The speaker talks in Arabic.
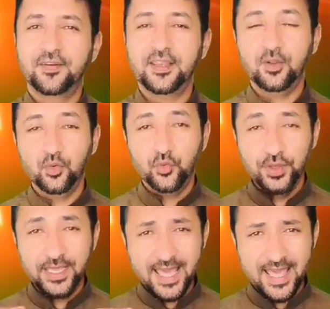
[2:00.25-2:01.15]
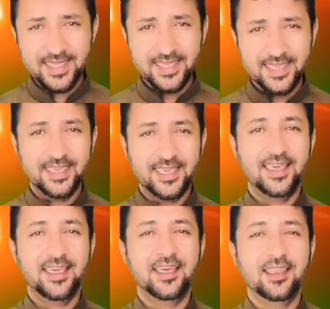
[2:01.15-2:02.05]
فنحن في هذه
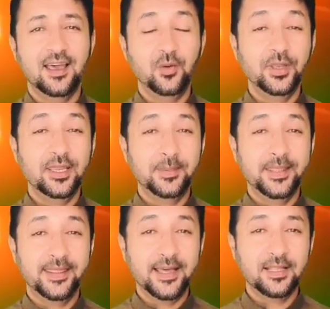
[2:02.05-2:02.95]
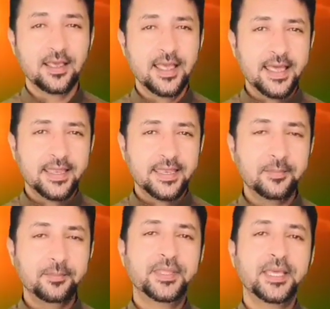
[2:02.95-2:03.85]
آه، الآونة بالذات
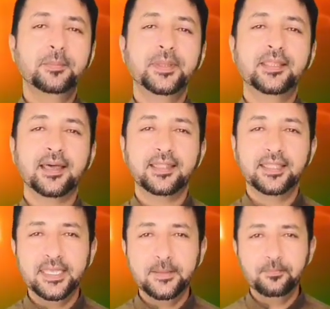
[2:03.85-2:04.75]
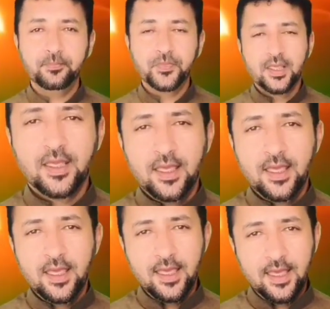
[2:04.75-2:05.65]
نبدأ بتقديم
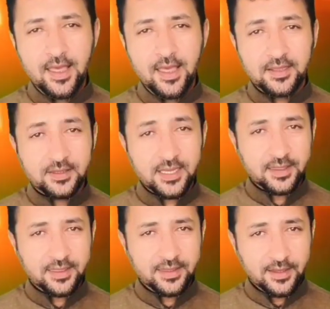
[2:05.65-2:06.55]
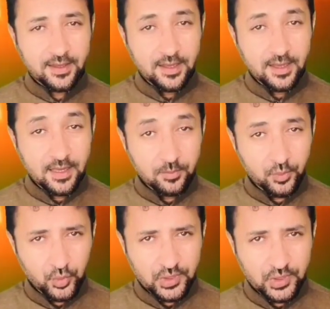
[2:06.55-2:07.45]
آه، التغذية
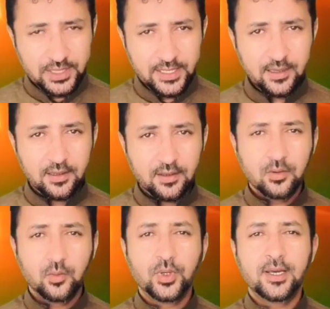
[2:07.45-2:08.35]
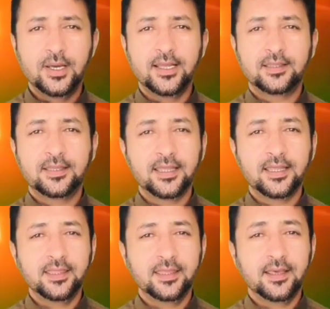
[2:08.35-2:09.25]
البروتينية
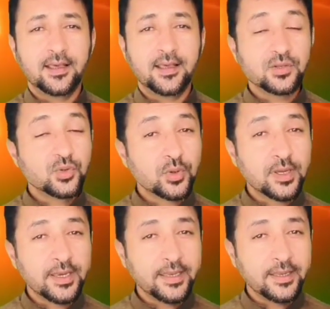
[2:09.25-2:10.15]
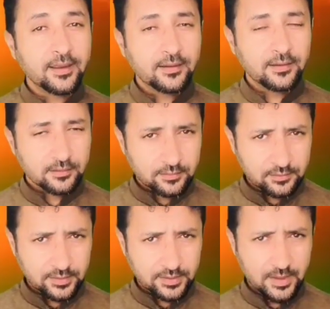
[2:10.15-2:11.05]
والتغذية السكرية
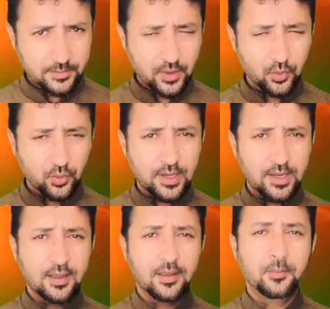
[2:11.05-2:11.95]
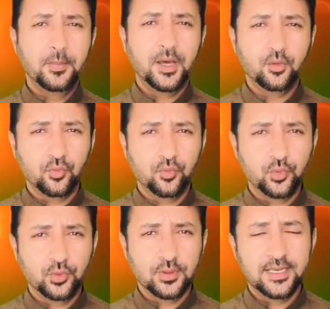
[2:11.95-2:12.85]
كما هو
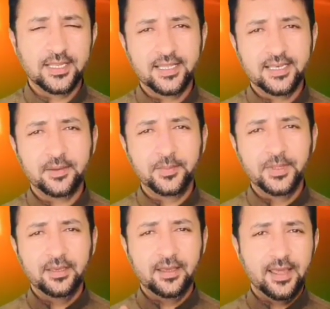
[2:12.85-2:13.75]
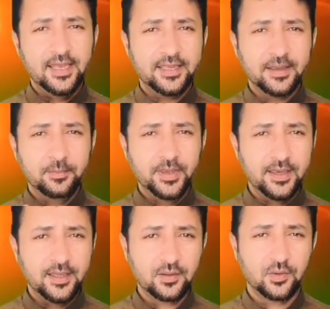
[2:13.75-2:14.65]
معروف لدى الجميع
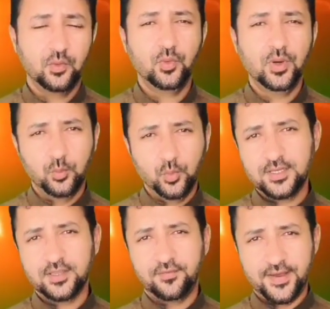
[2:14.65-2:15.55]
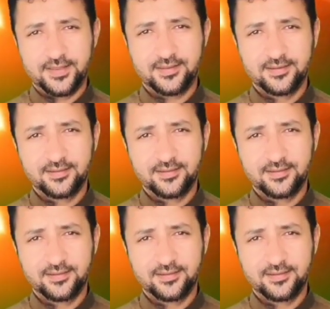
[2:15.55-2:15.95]
الكميات والمواصفات